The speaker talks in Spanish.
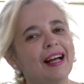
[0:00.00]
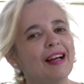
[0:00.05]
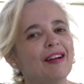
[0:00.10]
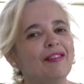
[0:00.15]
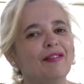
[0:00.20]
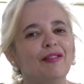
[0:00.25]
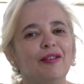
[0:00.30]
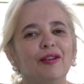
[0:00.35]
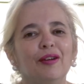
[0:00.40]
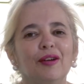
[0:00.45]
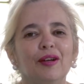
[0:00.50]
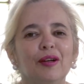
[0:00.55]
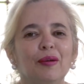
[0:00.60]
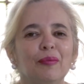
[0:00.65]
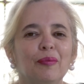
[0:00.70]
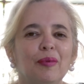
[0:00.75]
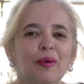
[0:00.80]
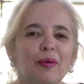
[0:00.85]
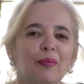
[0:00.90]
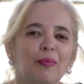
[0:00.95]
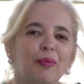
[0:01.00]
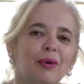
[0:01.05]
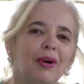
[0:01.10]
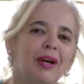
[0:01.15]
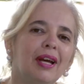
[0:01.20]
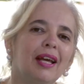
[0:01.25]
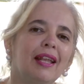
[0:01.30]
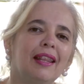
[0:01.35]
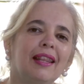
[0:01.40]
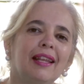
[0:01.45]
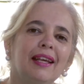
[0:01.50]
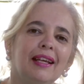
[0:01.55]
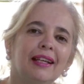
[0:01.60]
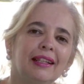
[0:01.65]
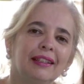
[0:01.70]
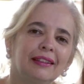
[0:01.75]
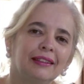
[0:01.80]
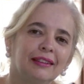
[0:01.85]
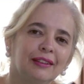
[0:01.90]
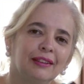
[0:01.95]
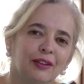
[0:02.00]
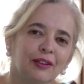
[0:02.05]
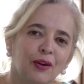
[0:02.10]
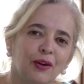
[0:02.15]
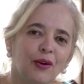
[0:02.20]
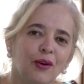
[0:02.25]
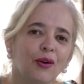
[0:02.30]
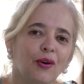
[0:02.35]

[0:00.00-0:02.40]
que sí tengo una oportunidad